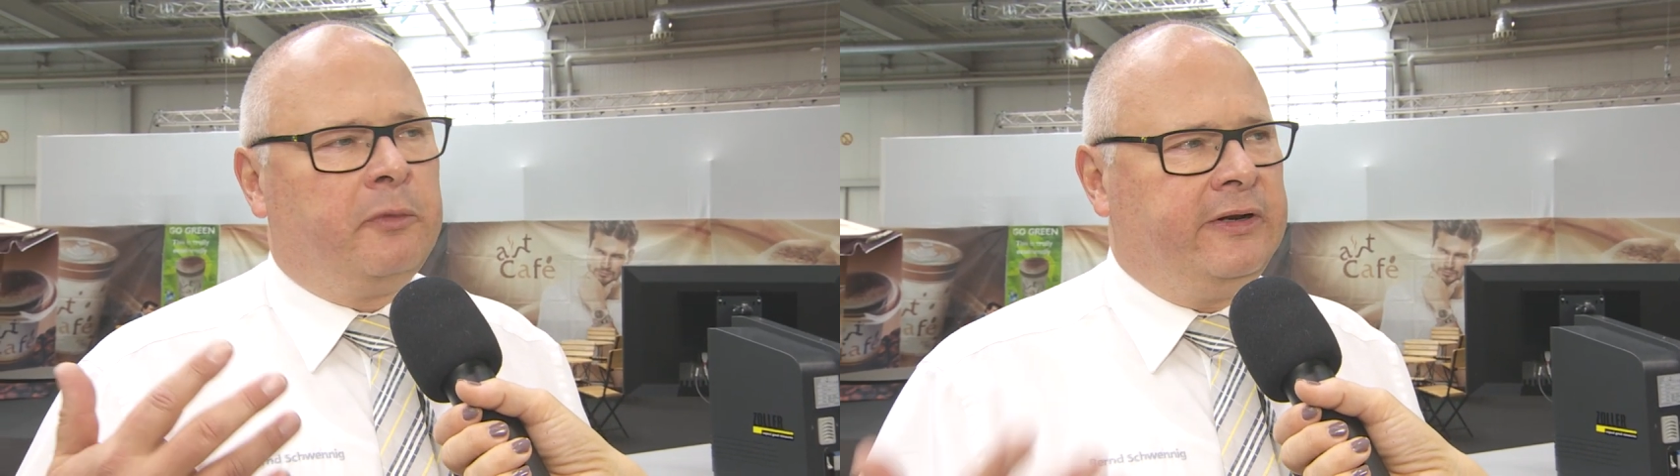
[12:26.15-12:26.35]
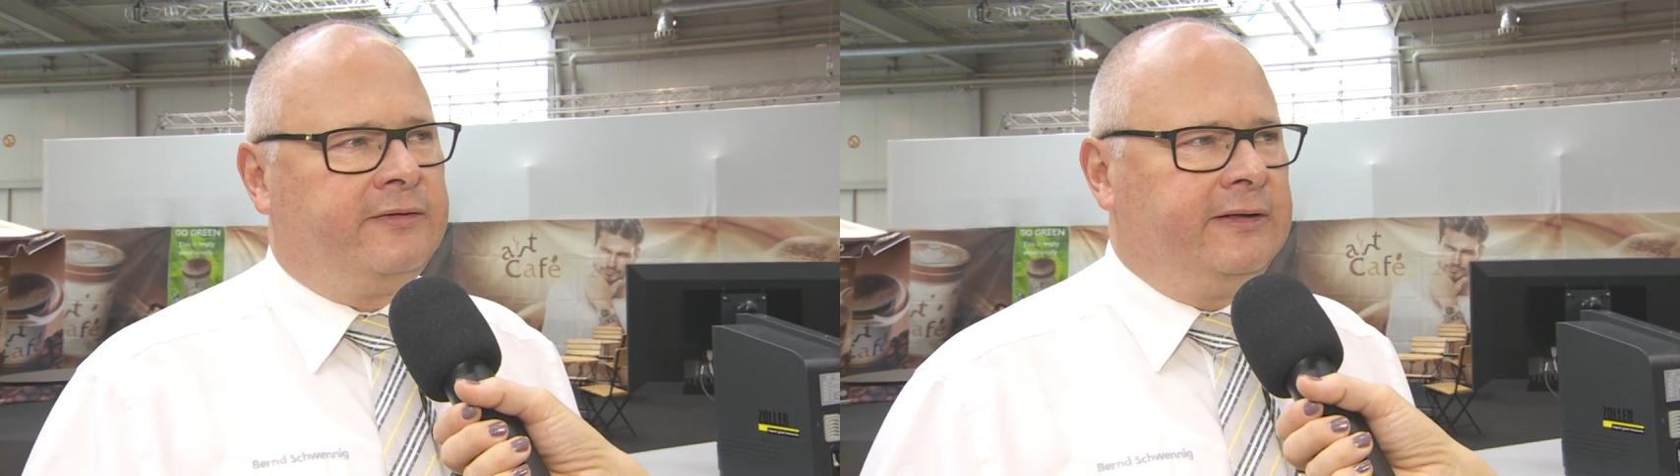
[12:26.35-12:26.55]

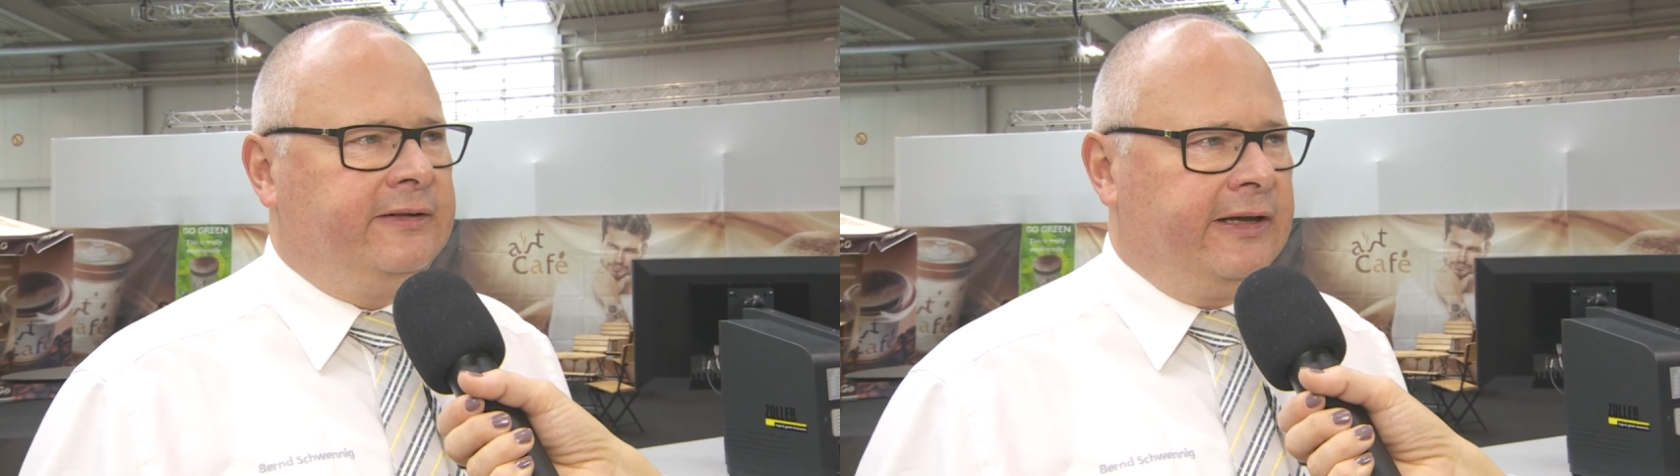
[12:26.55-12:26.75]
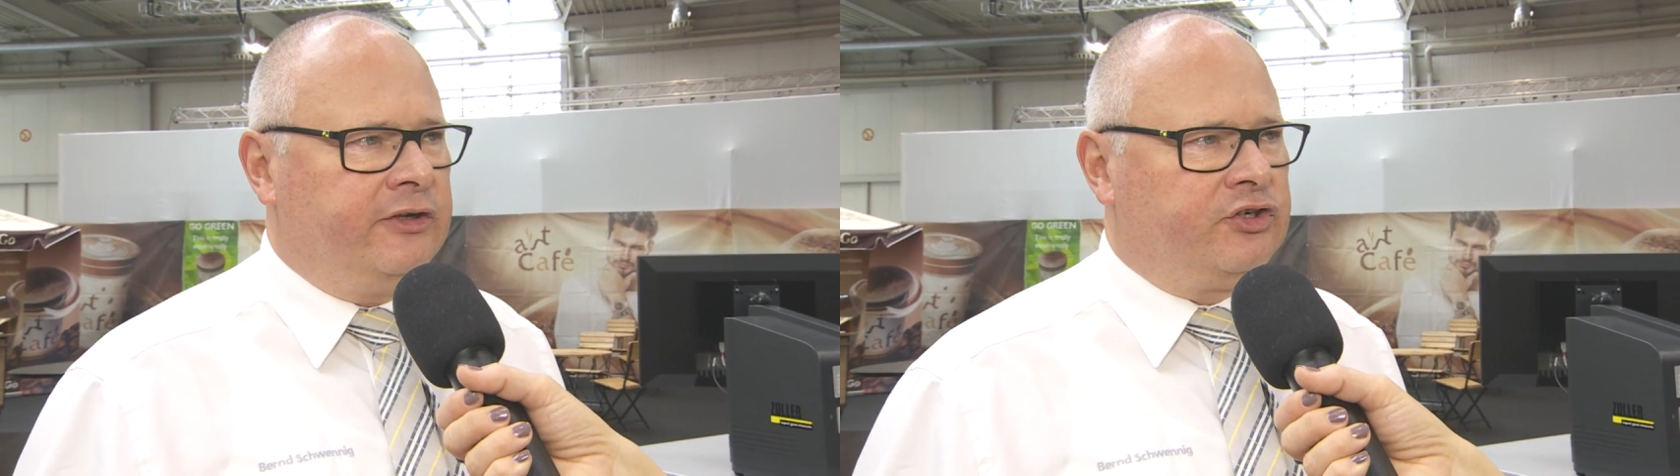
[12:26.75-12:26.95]

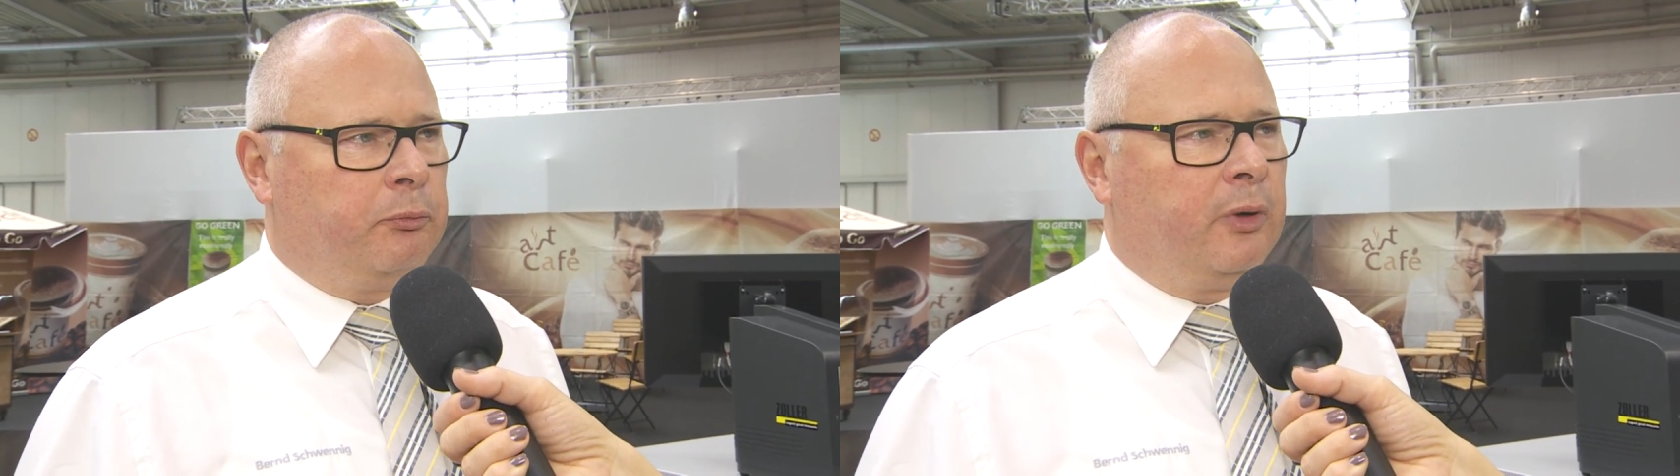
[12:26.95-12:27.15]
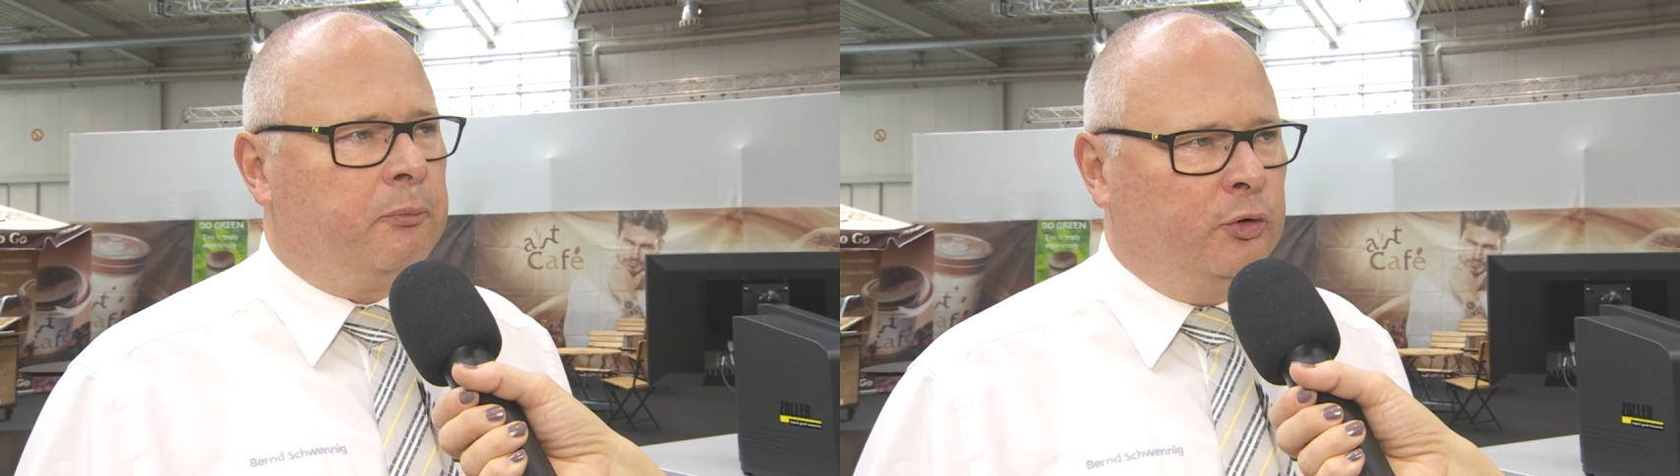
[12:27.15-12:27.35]
medizintechnische
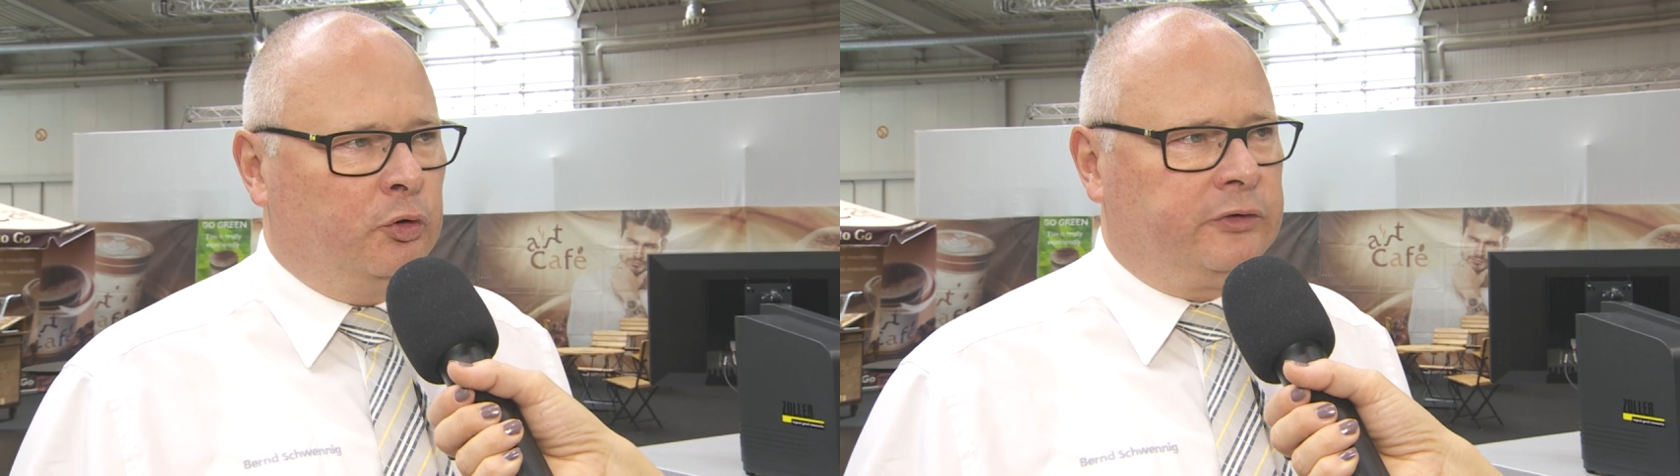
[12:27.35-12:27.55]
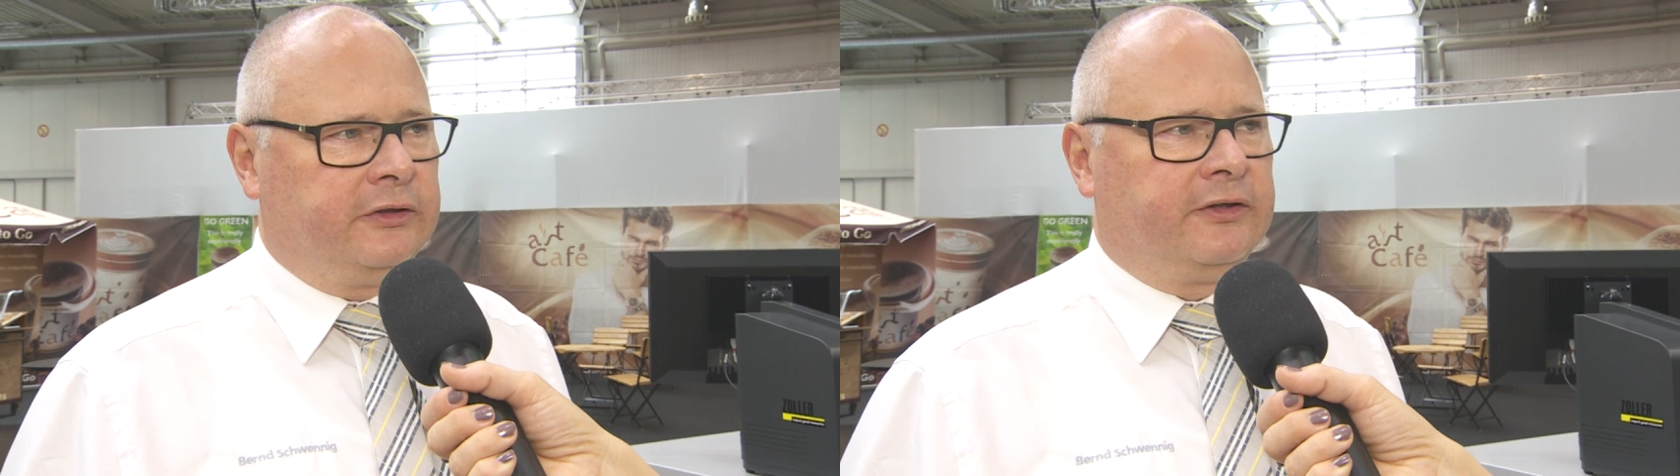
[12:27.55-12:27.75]
Produkte,